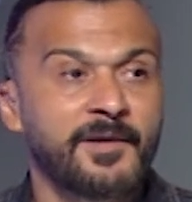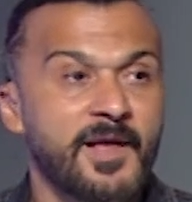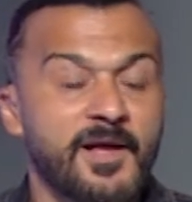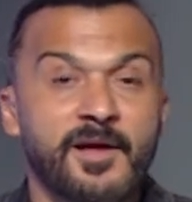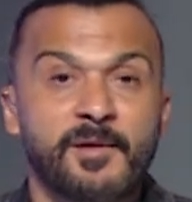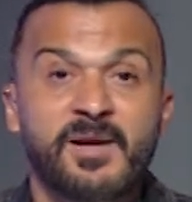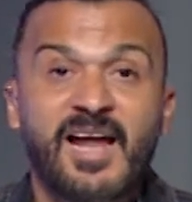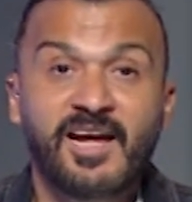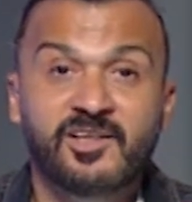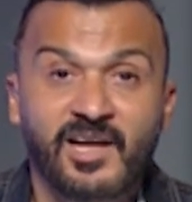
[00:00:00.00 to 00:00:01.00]
آه، آه، من
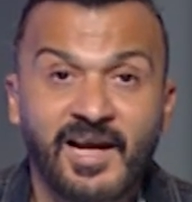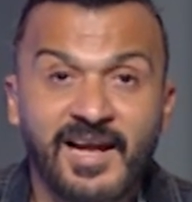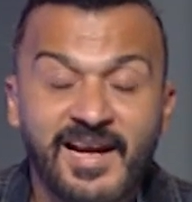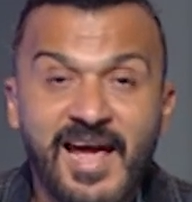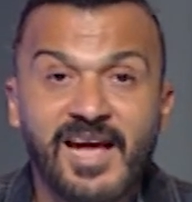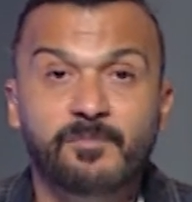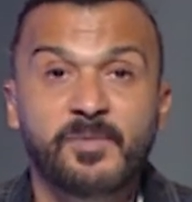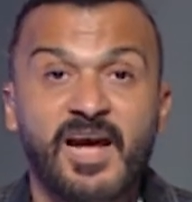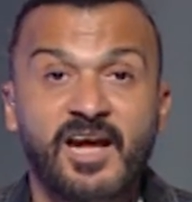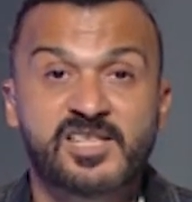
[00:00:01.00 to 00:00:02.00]
ناحيه اعلانات من
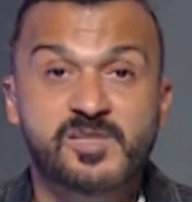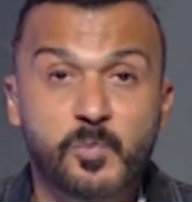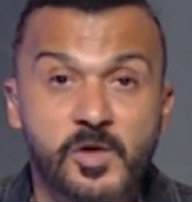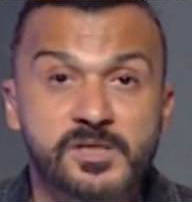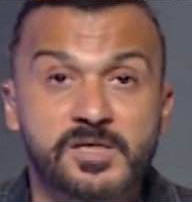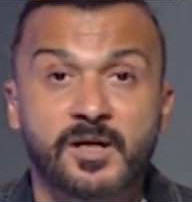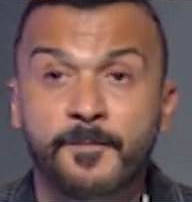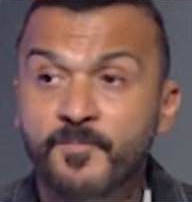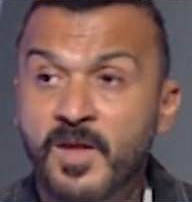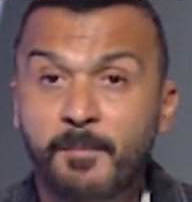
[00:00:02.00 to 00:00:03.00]
ناحيه سبونسر
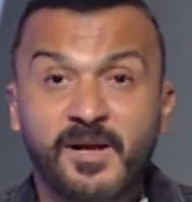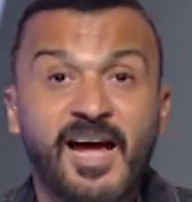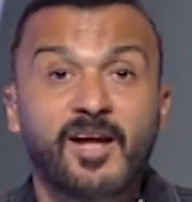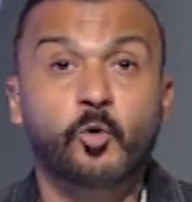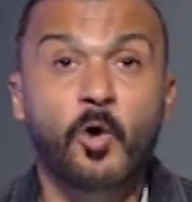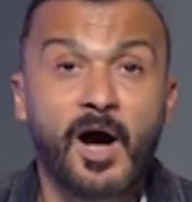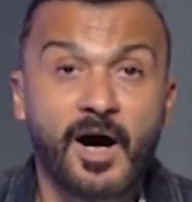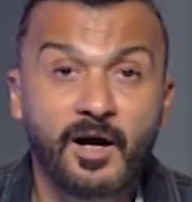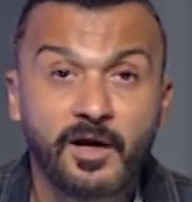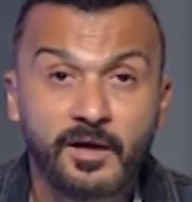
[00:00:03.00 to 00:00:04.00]
من ناحيه
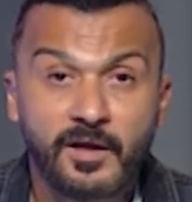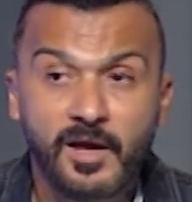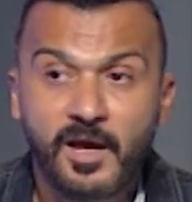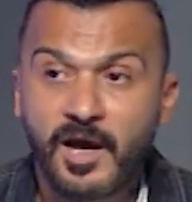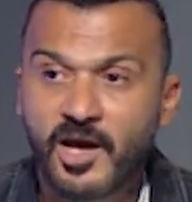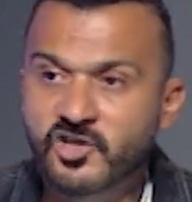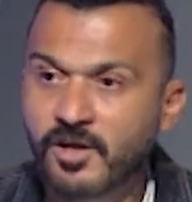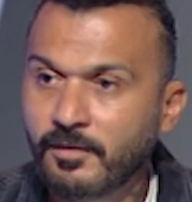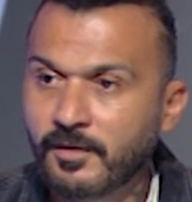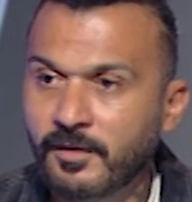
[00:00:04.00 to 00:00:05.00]
رعاه
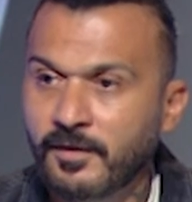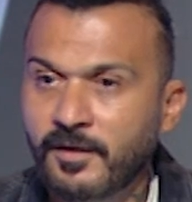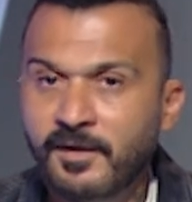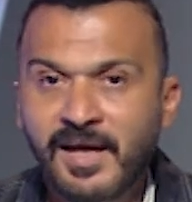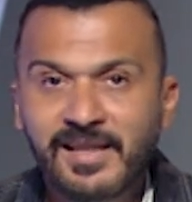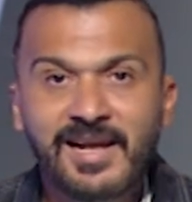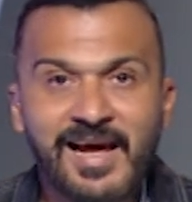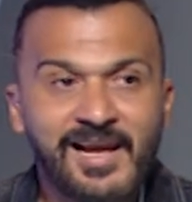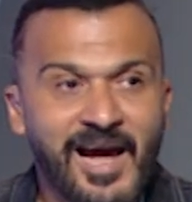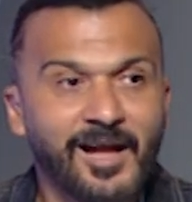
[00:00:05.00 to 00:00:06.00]
عشان النادي
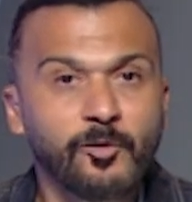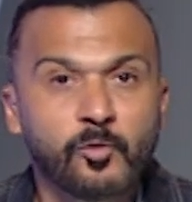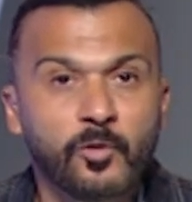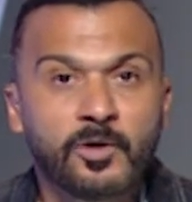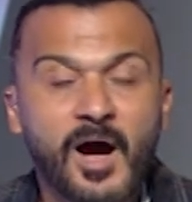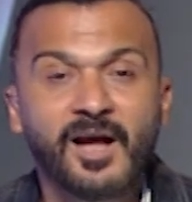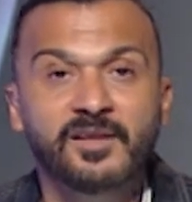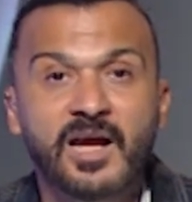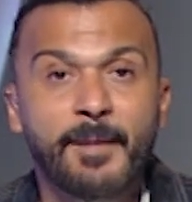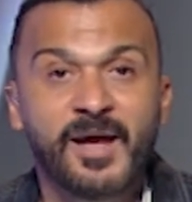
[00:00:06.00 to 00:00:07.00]
الاهلي عنده
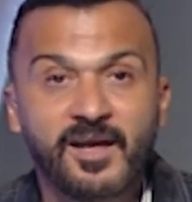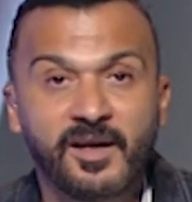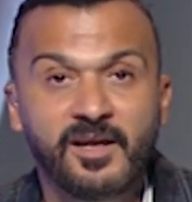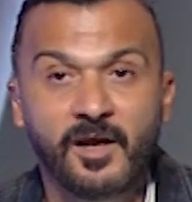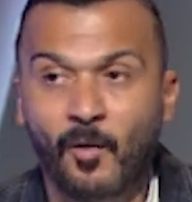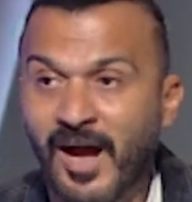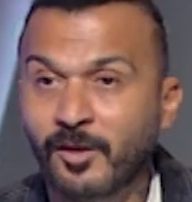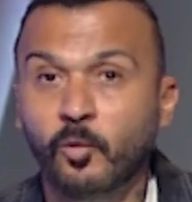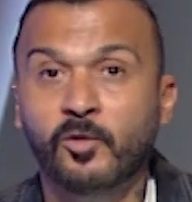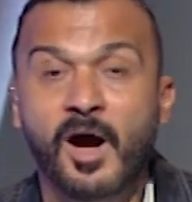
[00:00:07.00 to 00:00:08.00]
قاعده جماهيريه
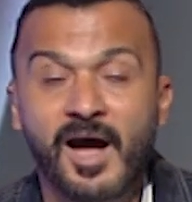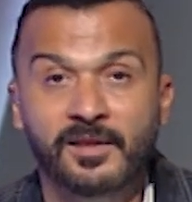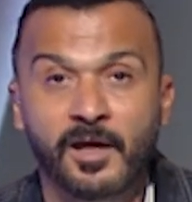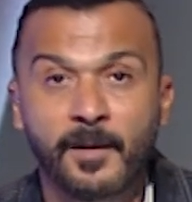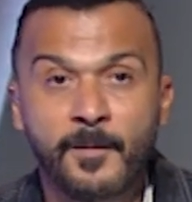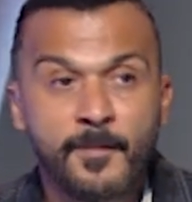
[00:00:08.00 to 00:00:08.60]
وعنده قاعده